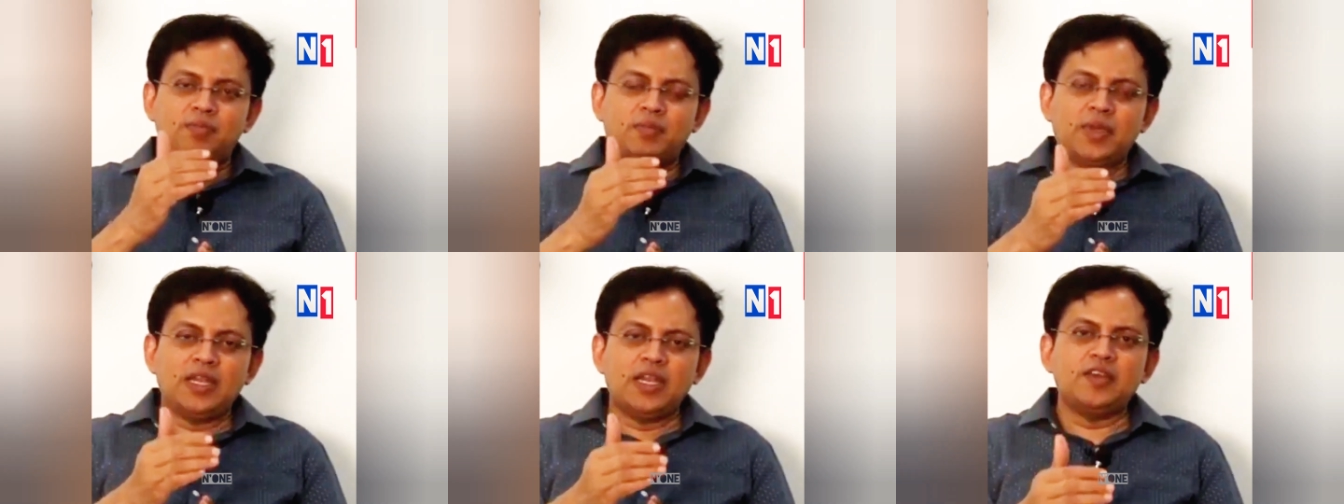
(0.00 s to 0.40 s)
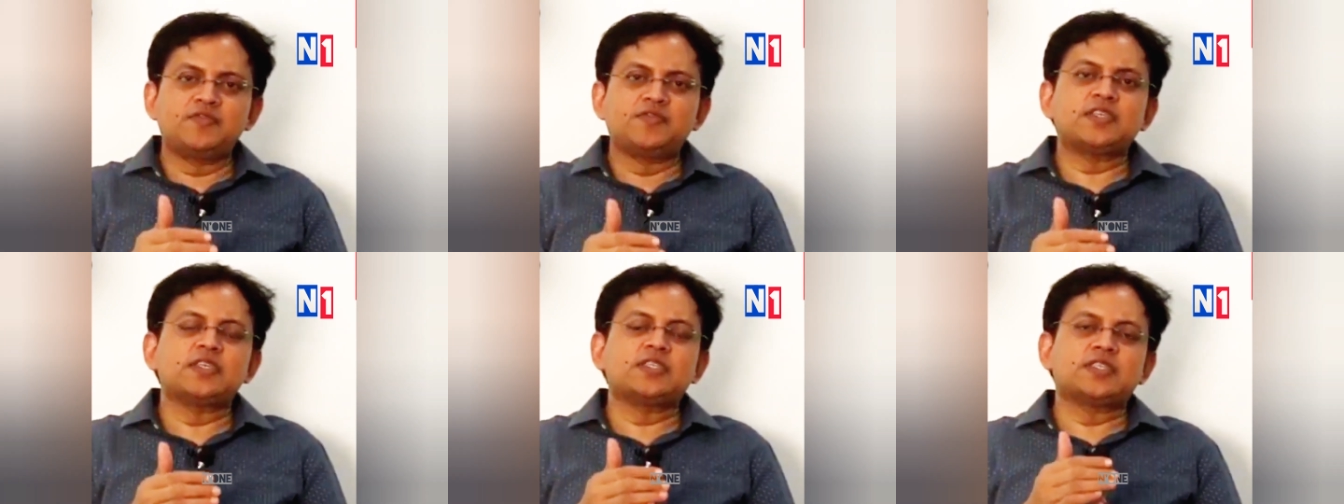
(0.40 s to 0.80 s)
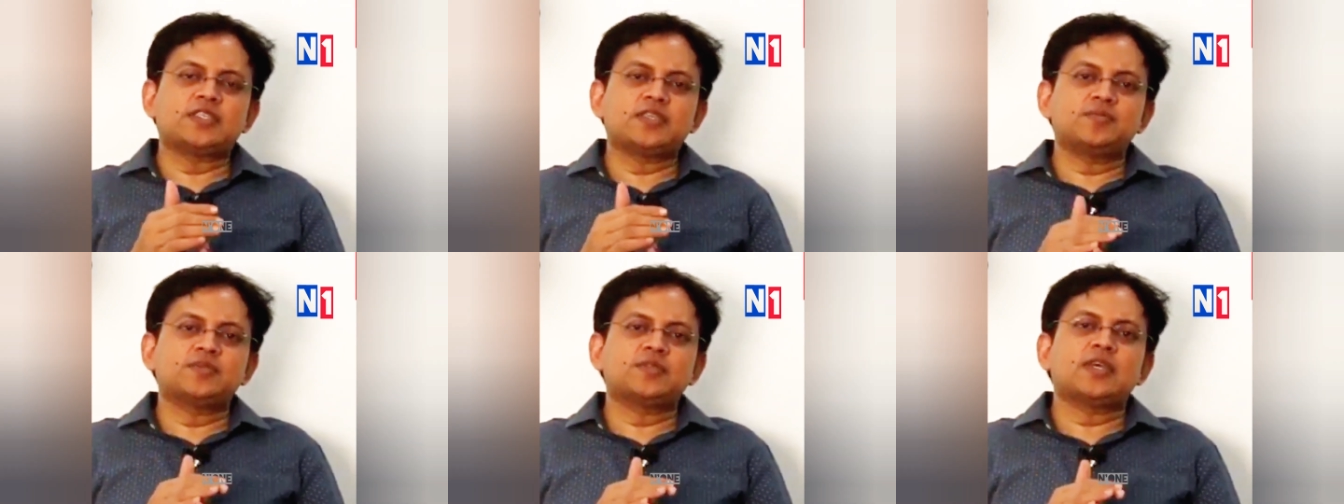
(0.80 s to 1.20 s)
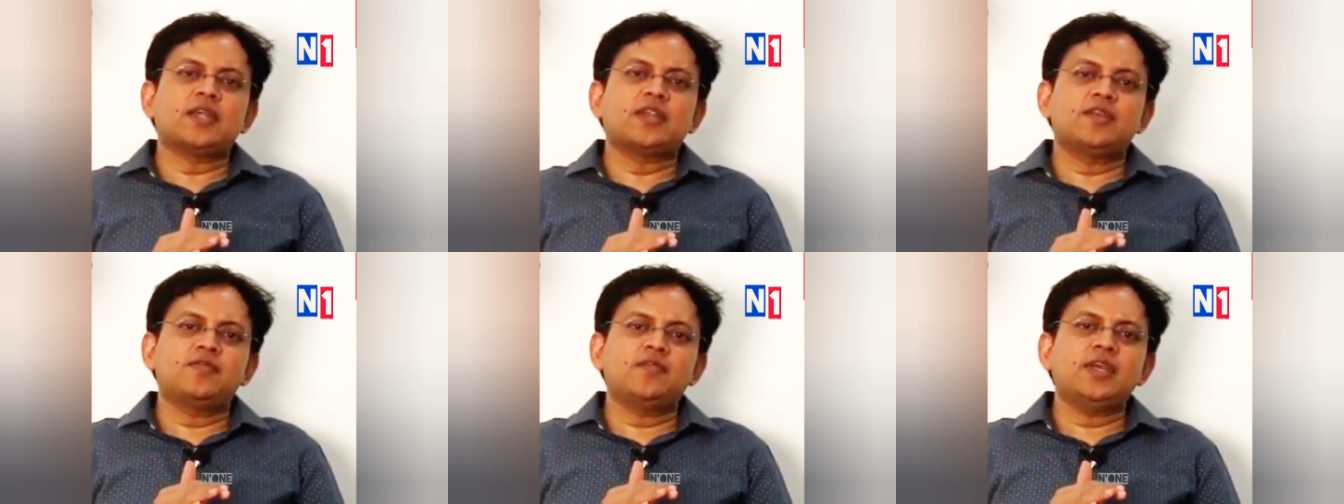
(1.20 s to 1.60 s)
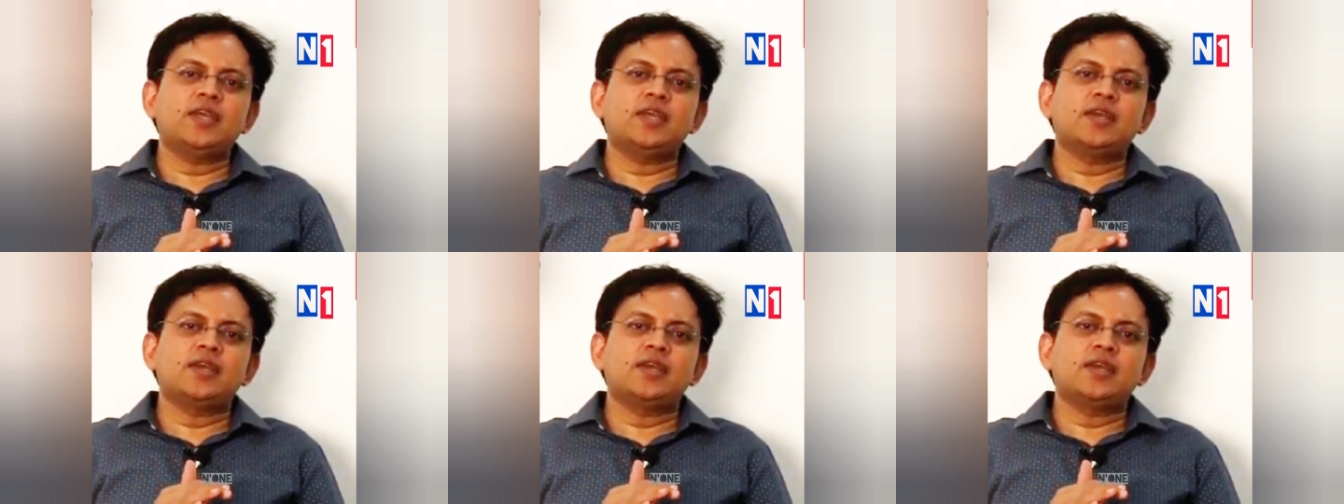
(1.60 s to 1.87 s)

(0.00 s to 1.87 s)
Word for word: బిలీఫ్ సిస్టమ్స్ అన్నవి